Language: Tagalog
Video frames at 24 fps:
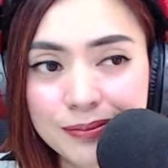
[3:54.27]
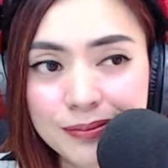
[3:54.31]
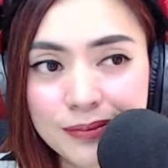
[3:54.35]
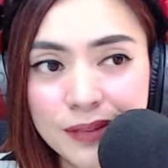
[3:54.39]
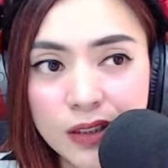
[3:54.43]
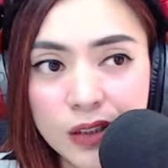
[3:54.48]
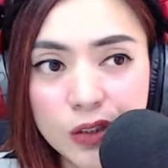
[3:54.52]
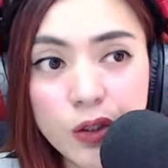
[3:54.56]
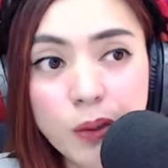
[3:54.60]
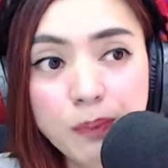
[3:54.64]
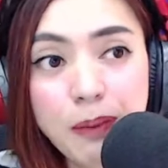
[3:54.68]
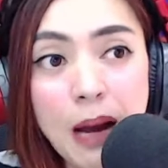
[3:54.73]

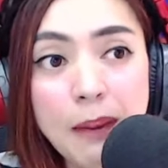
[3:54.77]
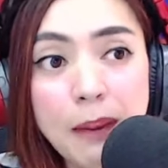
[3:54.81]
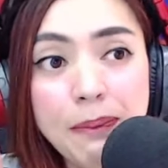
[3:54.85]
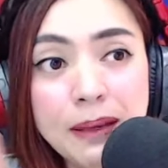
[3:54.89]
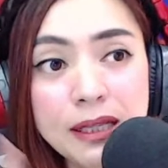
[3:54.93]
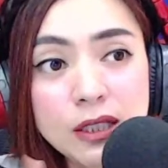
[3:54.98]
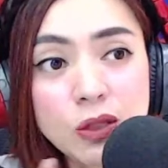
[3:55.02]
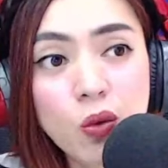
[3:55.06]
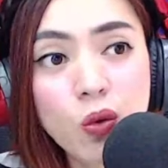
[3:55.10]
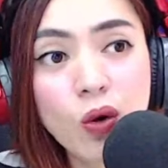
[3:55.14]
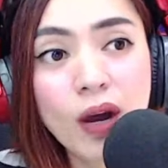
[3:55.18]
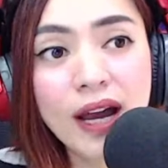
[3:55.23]
Yung
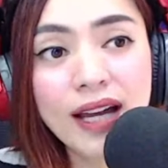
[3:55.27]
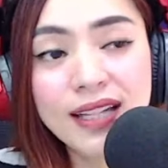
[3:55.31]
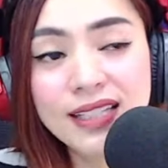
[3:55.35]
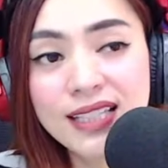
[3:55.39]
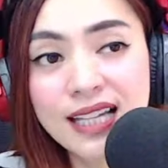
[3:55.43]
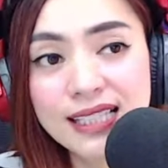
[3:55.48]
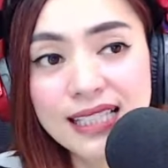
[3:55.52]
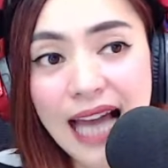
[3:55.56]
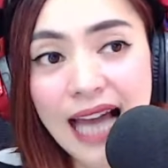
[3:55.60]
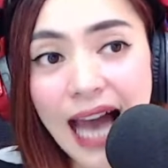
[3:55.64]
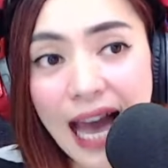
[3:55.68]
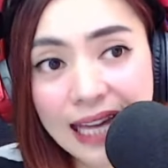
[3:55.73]
papasukan
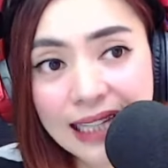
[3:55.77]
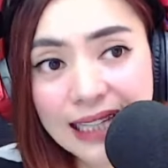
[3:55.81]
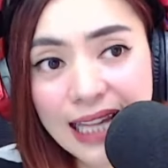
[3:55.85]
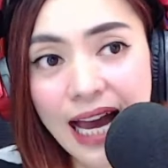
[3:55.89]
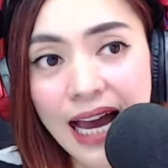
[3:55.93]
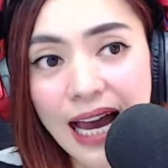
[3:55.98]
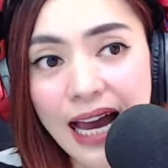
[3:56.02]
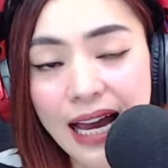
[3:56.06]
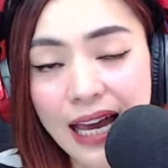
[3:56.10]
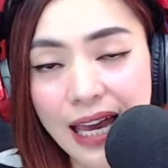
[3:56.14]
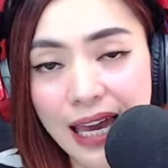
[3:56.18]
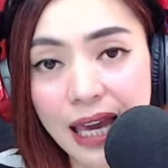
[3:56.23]
niya sana,